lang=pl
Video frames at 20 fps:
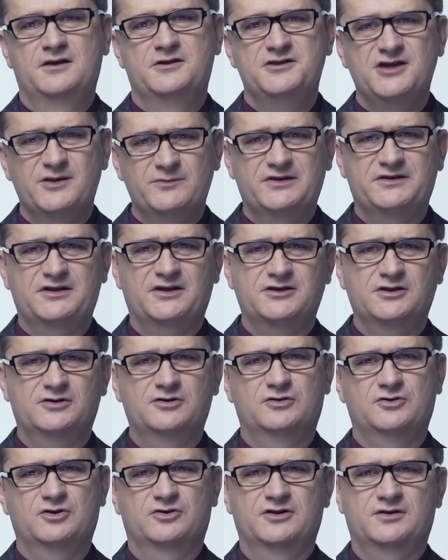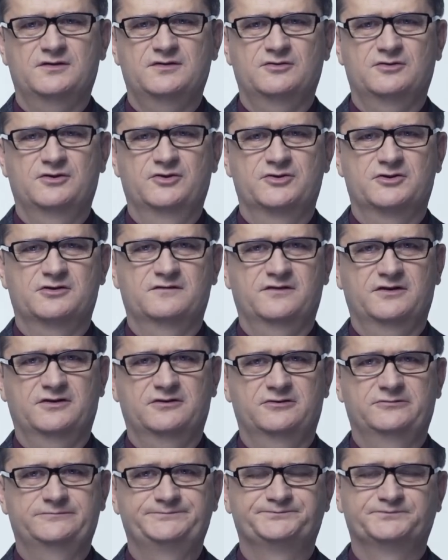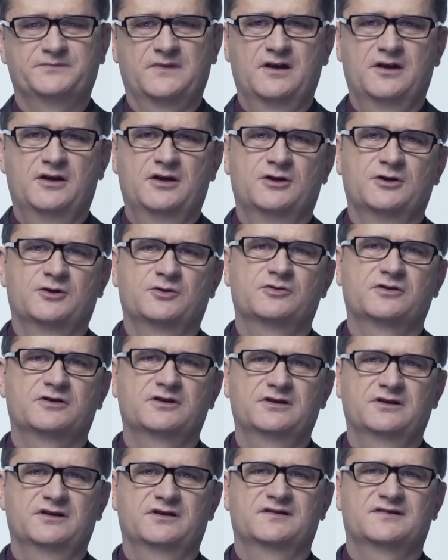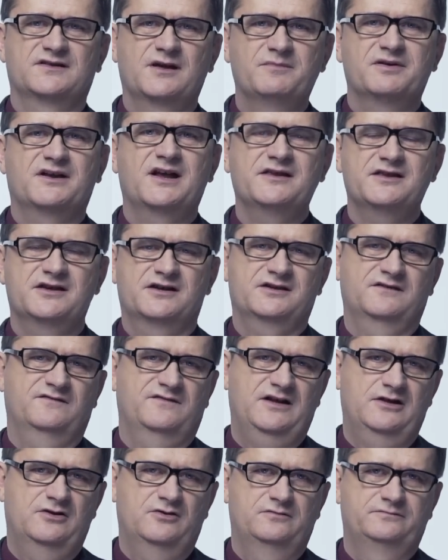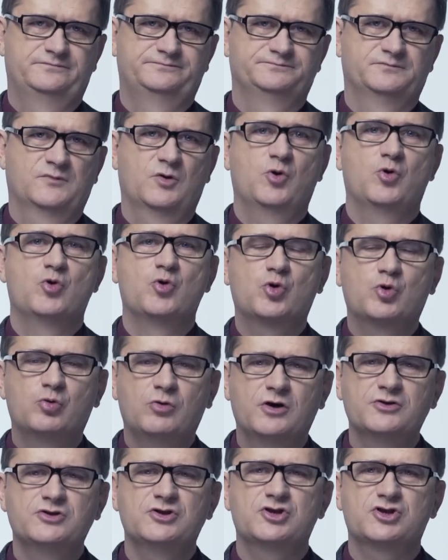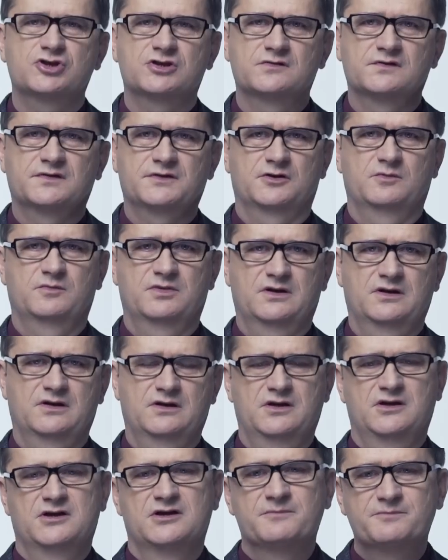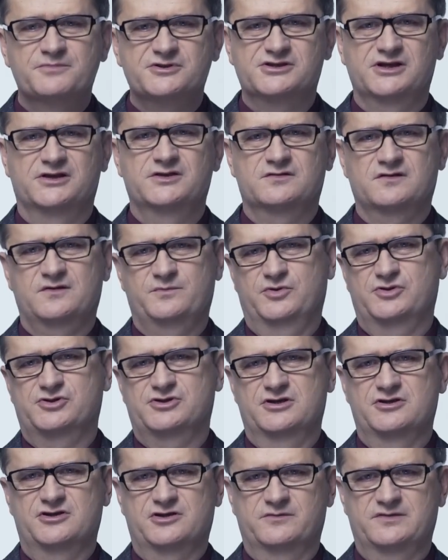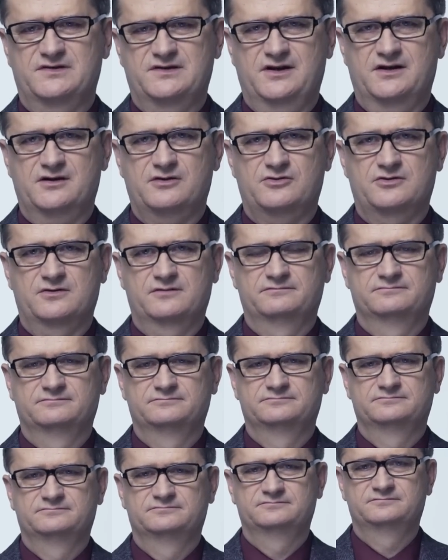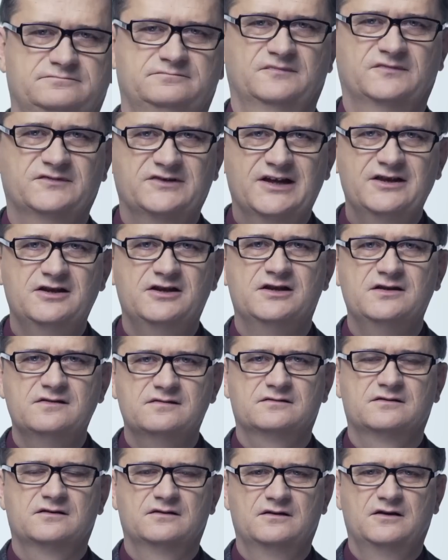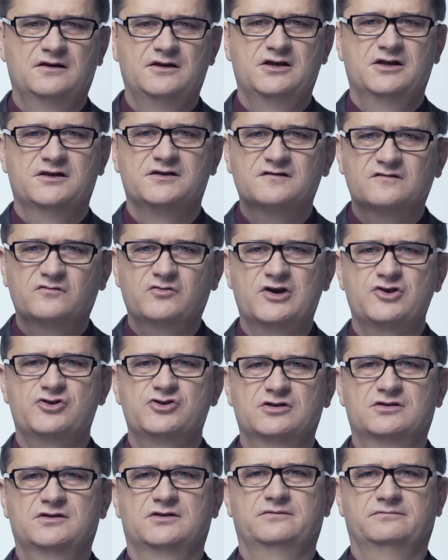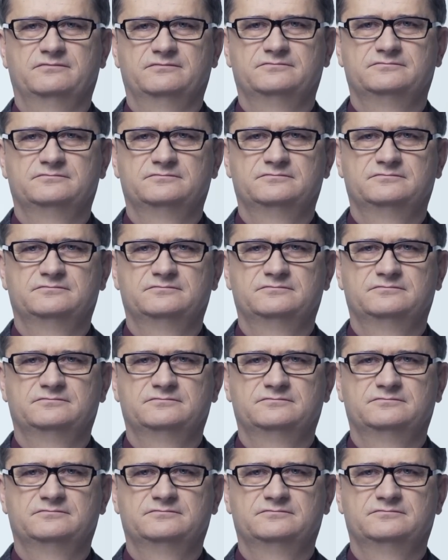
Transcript: nie ma takiego kodeksu honorowego, który zabrania rywalom ukłonić się sobie przed rozpoczęciem starcia. Ten list jest właśnie tym,